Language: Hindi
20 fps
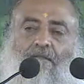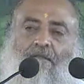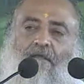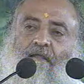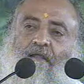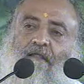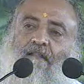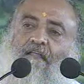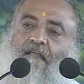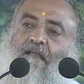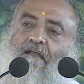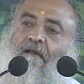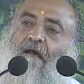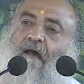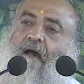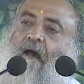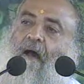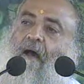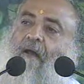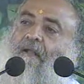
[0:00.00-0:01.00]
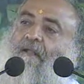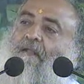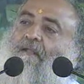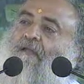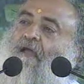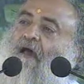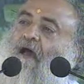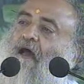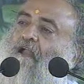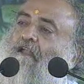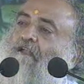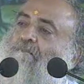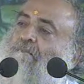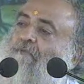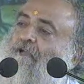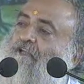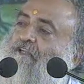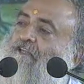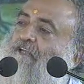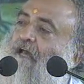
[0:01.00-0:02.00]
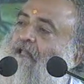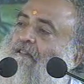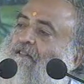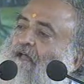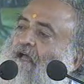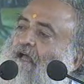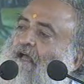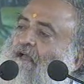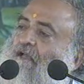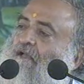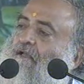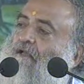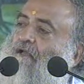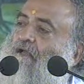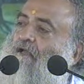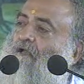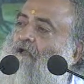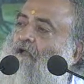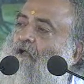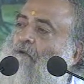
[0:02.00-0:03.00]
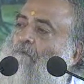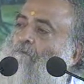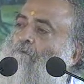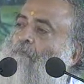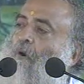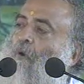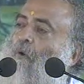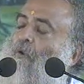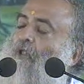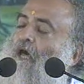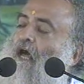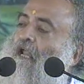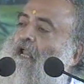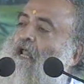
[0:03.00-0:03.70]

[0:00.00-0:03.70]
हृदय का अज्ञान मिट जाता है मौलाना